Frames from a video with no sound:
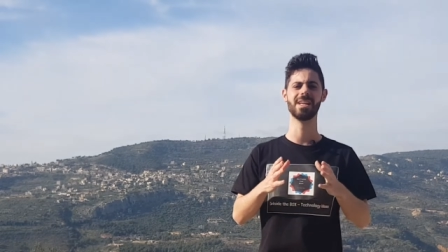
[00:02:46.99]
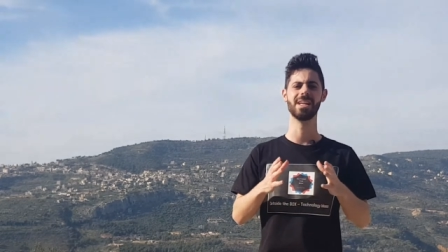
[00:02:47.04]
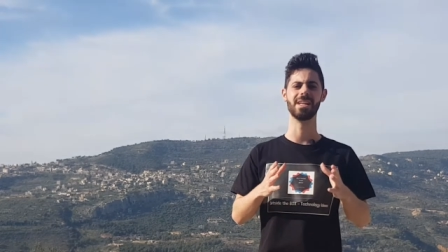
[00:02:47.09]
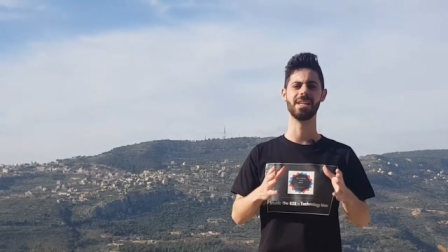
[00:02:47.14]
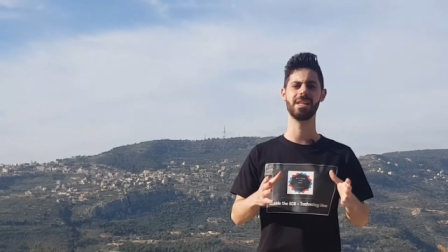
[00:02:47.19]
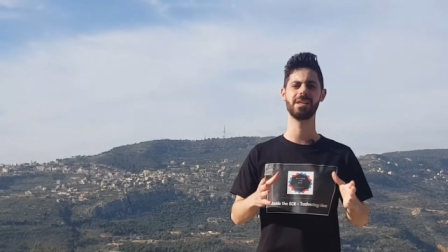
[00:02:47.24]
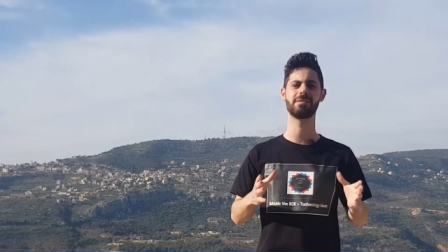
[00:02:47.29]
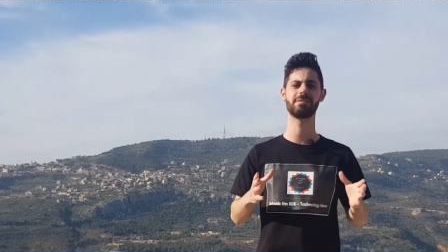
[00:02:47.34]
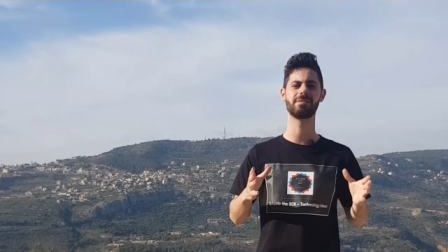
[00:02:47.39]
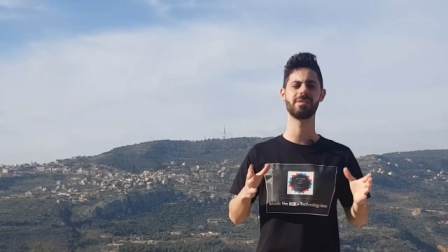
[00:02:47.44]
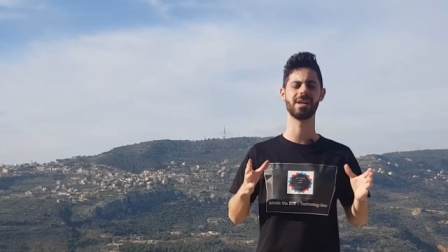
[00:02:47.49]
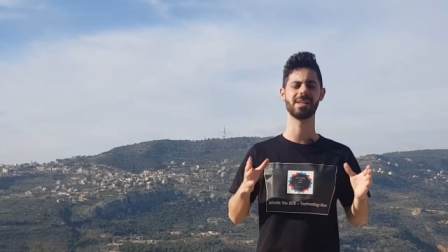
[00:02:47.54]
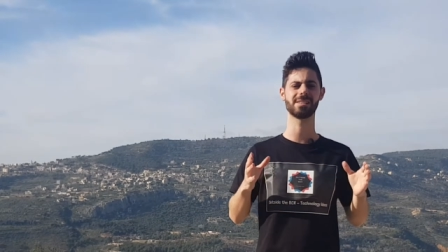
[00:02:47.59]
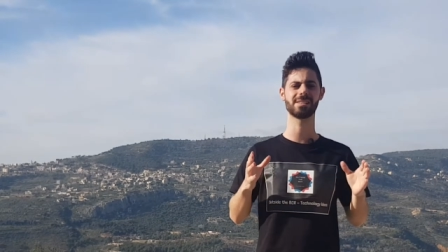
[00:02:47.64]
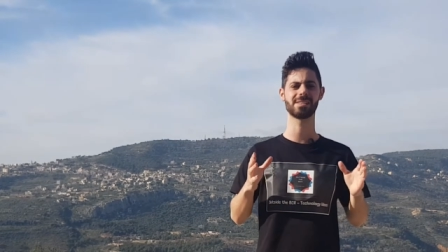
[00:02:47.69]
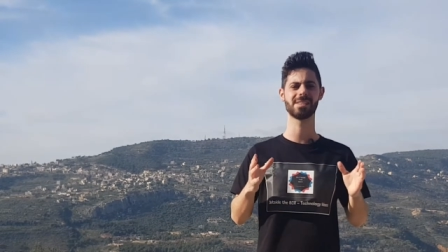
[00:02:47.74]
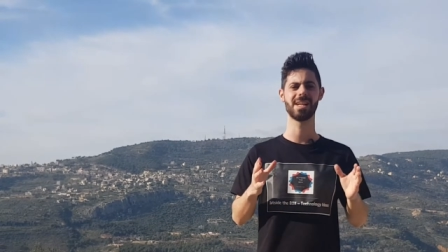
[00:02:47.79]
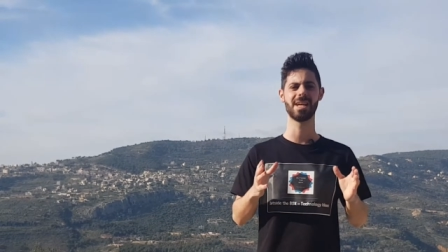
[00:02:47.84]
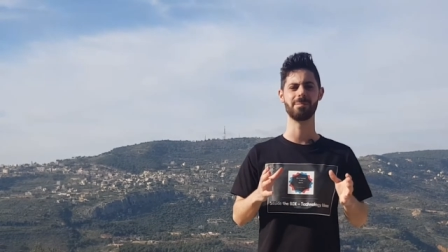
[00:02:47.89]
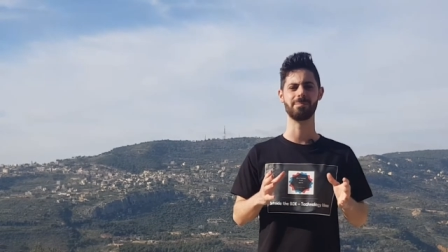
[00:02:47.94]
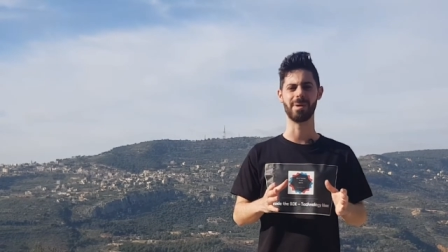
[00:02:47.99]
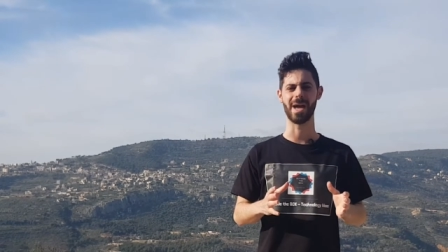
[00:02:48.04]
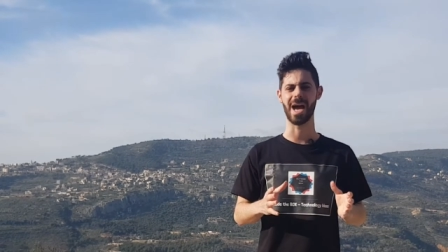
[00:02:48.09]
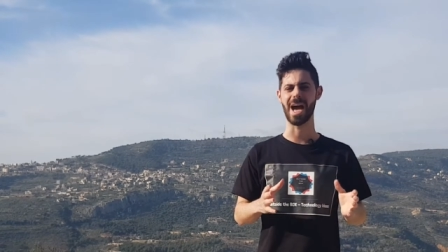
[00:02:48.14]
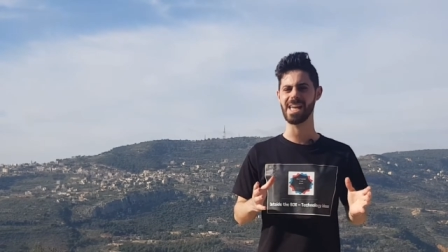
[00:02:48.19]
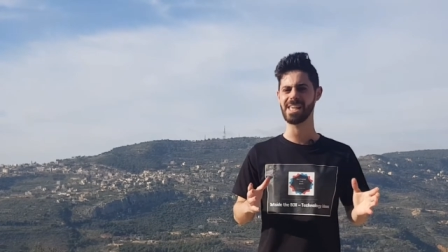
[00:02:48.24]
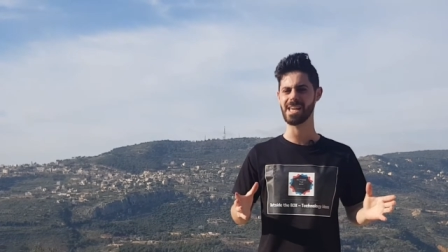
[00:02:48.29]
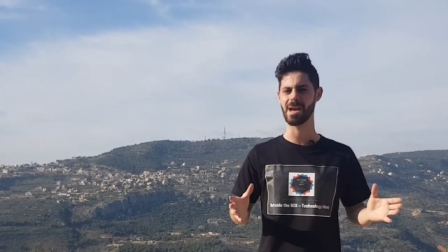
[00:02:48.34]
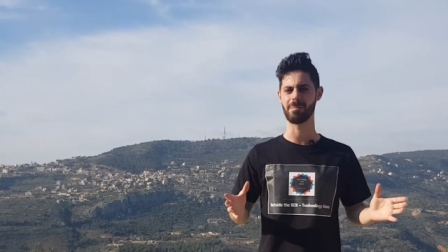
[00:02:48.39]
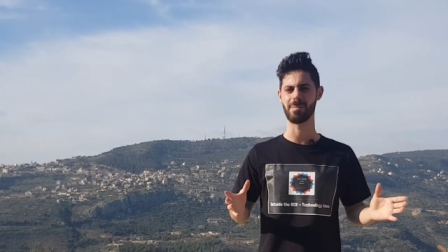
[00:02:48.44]
ديفنس
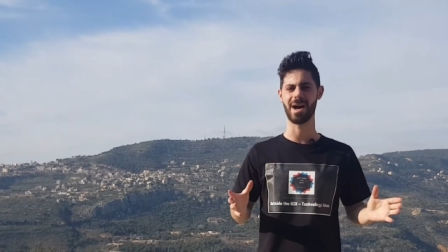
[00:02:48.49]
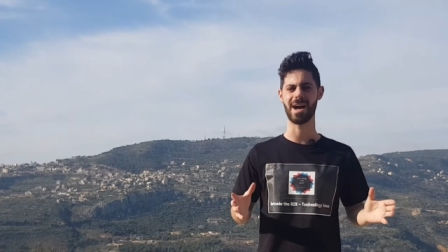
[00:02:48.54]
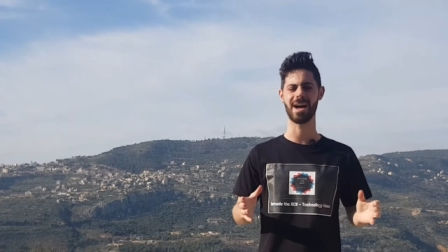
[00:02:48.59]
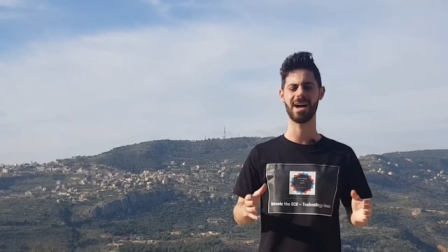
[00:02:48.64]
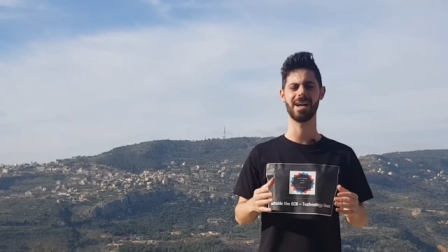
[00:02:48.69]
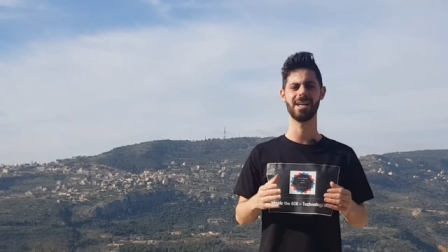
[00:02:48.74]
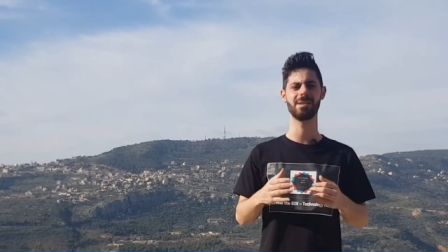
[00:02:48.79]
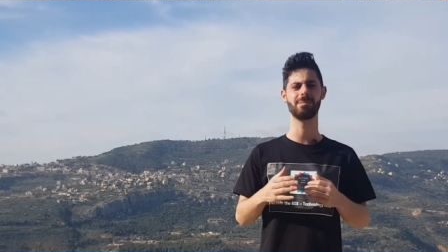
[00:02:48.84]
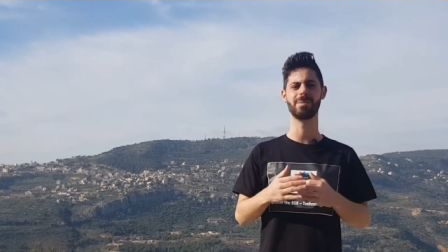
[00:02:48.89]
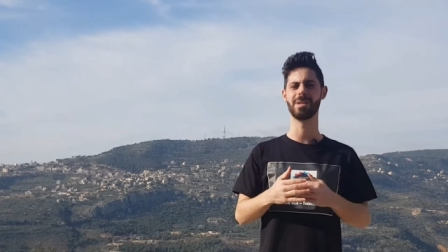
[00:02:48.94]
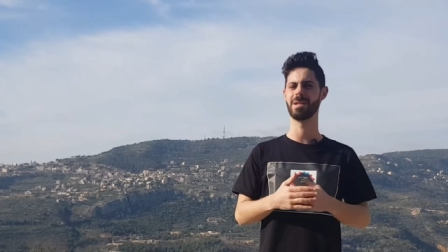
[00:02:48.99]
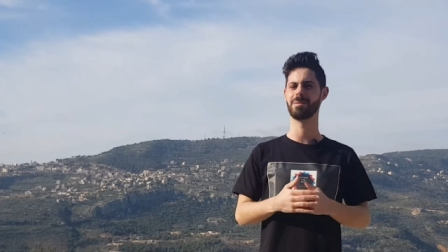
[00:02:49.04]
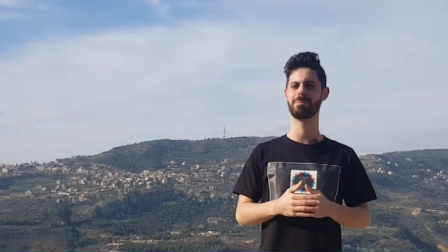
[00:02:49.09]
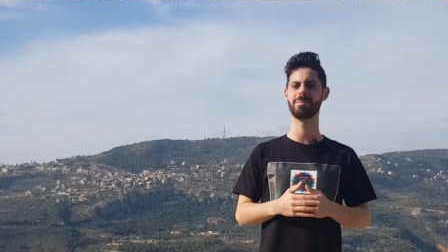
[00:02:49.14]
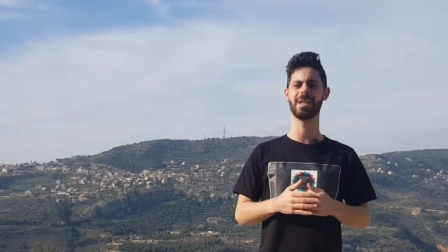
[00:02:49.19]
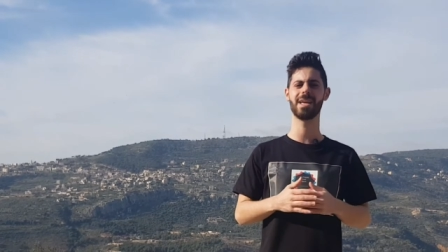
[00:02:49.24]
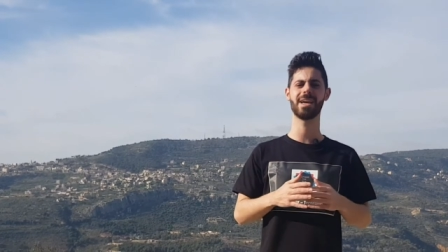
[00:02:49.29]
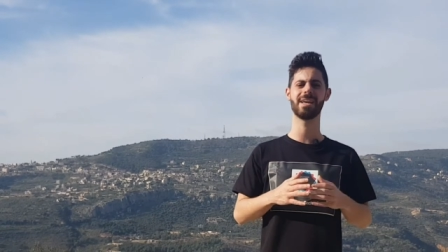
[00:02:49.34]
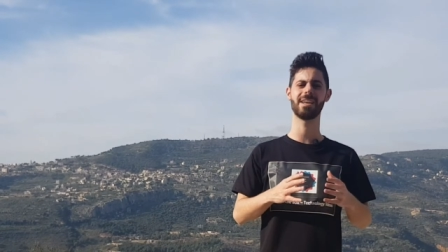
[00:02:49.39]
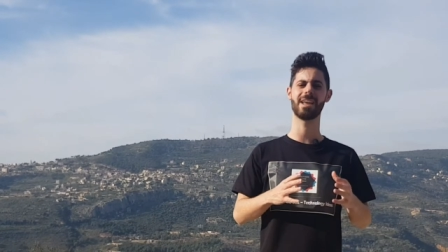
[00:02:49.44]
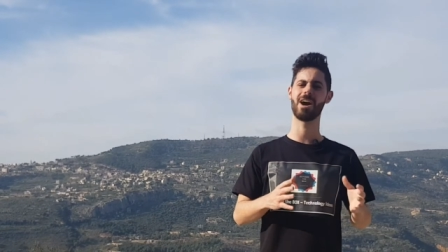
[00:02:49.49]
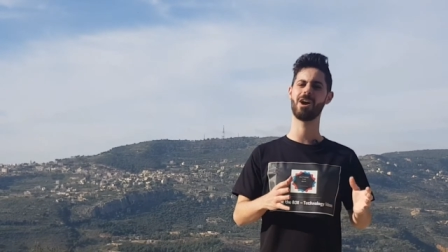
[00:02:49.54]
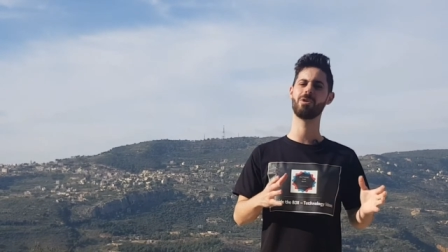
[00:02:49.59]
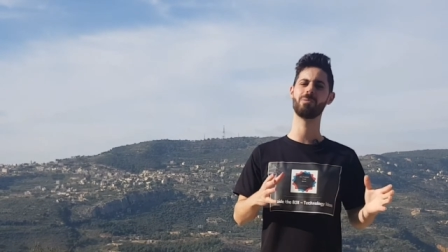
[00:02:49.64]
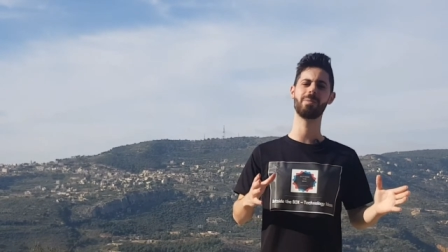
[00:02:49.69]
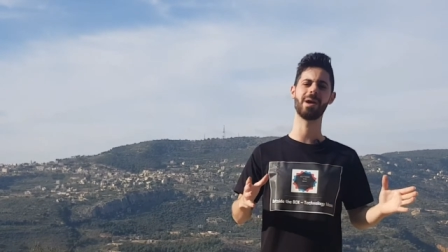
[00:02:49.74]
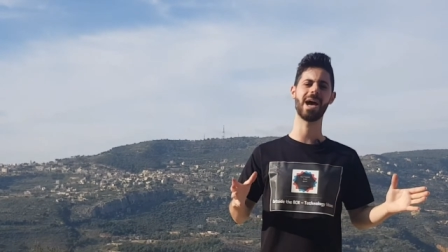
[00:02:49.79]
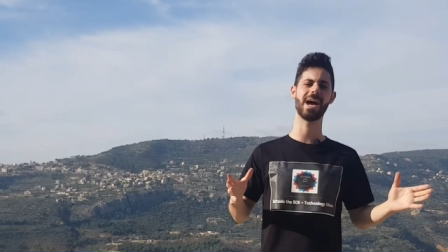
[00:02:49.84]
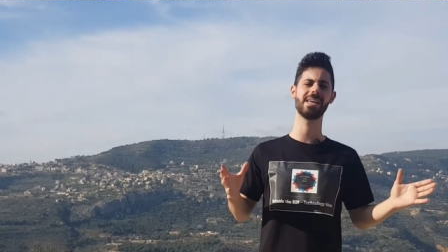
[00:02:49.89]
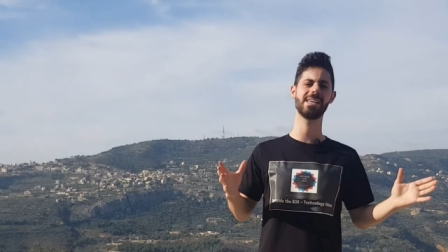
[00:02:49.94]
باي محل بلبنان او
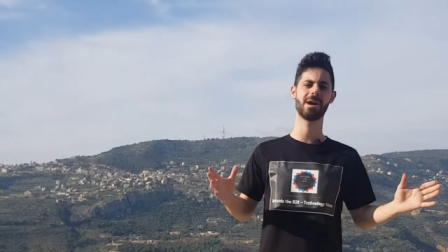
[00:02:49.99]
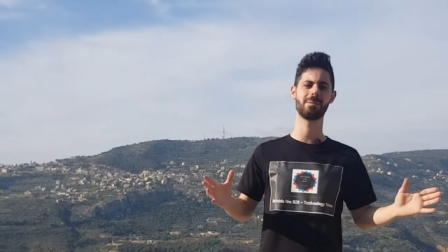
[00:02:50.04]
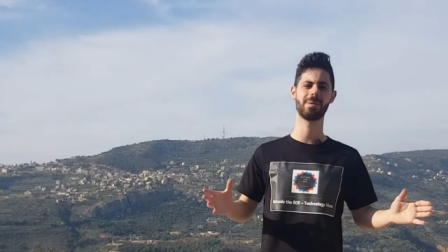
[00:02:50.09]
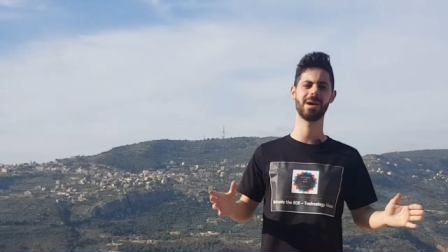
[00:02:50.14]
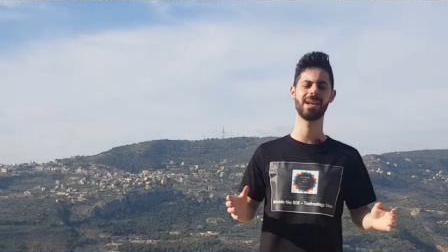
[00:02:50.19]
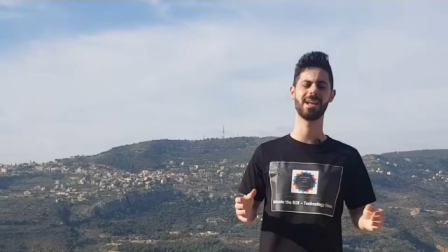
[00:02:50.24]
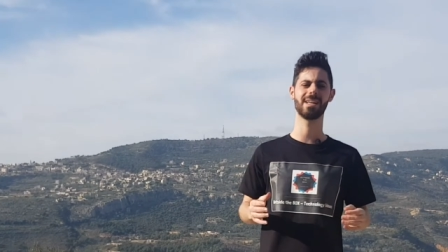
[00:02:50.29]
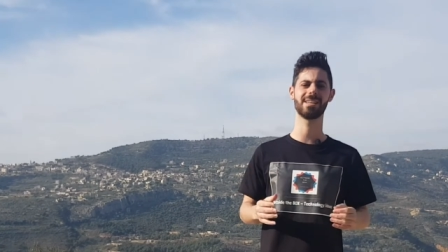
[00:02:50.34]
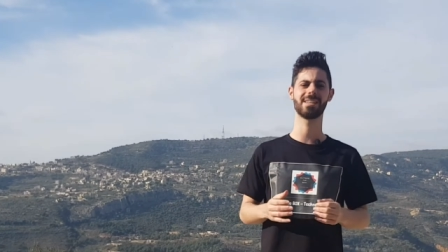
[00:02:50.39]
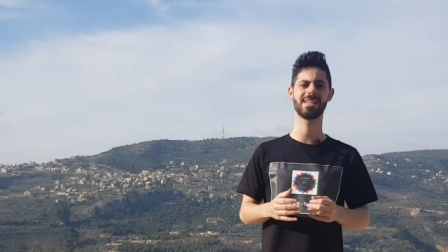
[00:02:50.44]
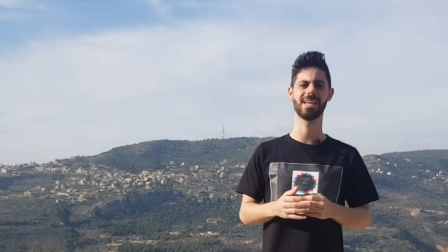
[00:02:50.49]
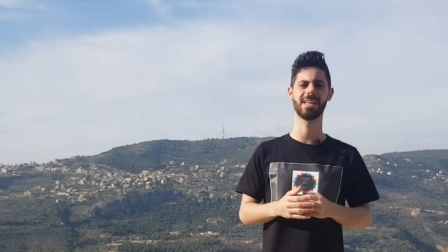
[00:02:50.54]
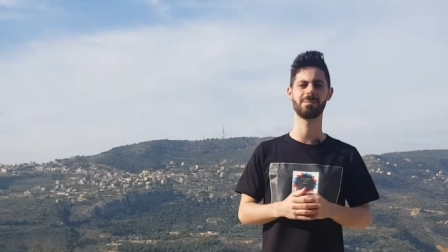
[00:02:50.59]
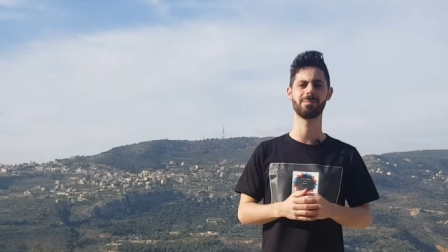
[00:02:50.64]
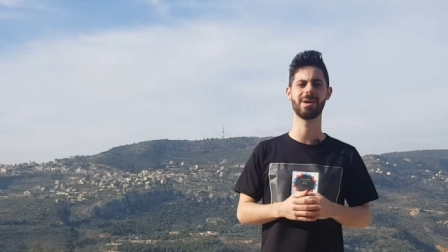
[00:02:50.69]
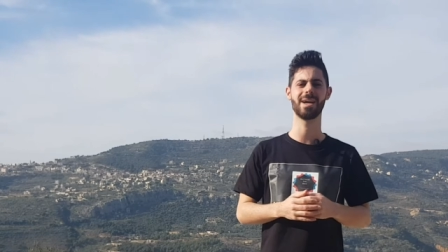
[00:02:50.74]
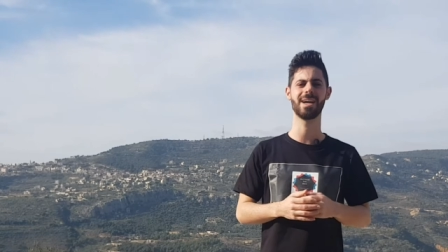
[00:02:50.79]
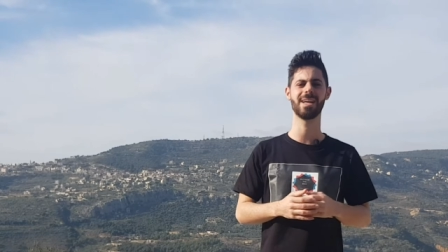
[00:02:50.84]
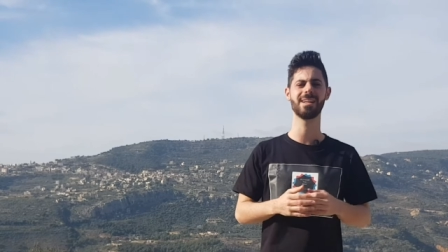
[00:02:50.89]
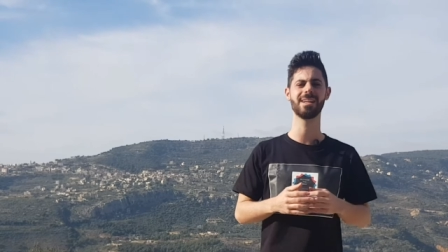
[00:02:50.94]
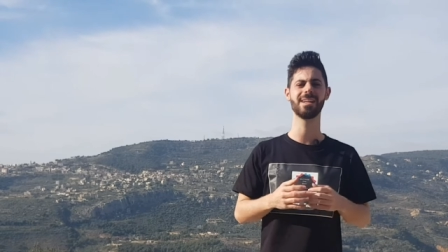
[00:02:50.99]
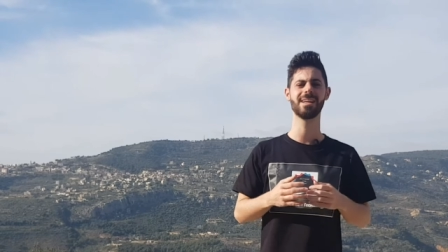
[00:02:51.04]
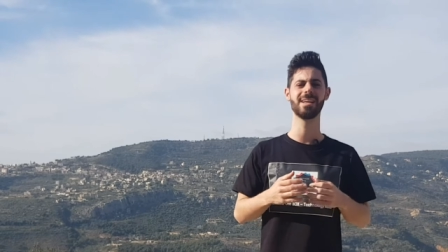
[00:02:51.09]
باي بلد كرمال